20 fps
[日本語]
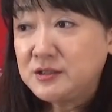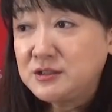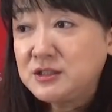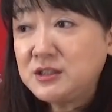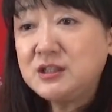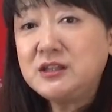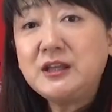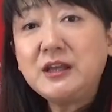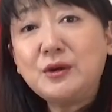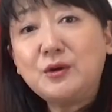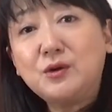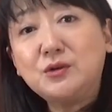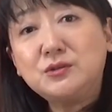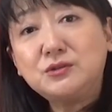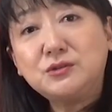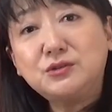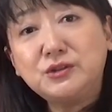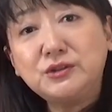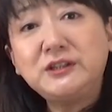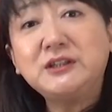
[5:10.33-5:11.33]
期限を
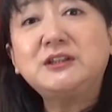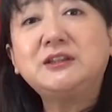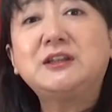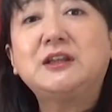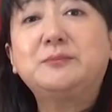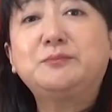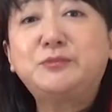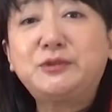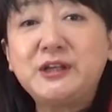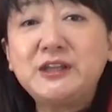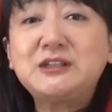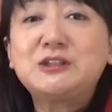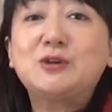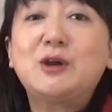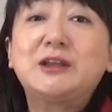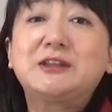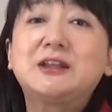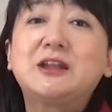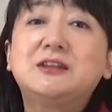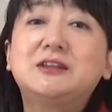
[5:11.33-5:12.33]
区切って
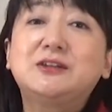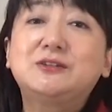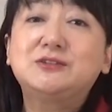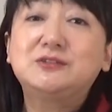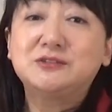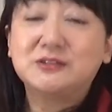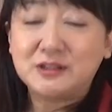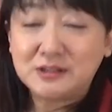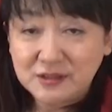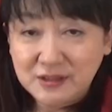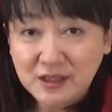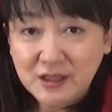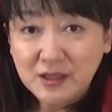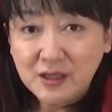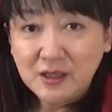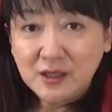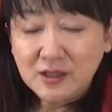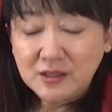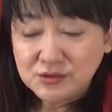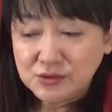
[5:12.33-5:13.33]
プレッシャーを与えてくるんですね
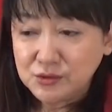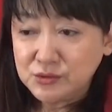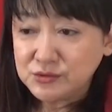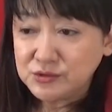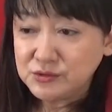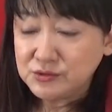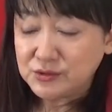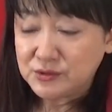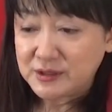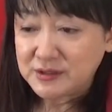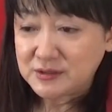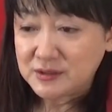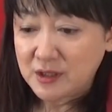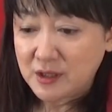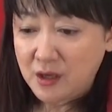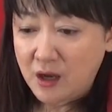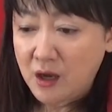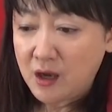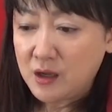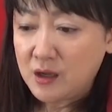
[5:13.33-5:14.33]
そうするとです
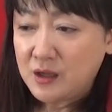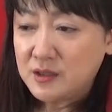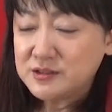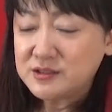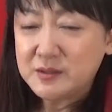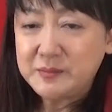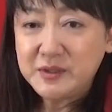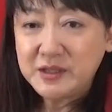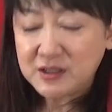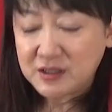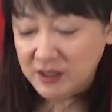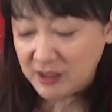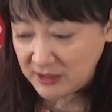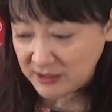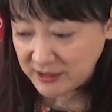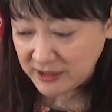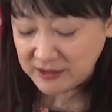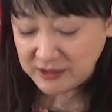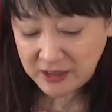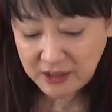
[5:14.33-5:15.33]
ねあじゃあ3日以
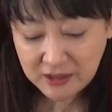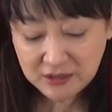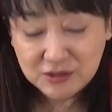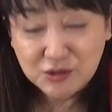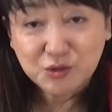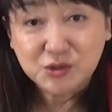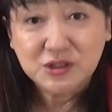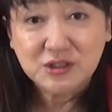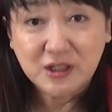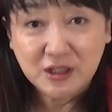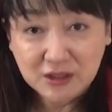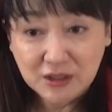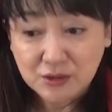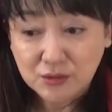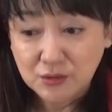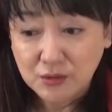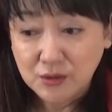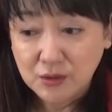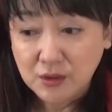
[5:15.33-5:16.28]
内に返事をしなきゃと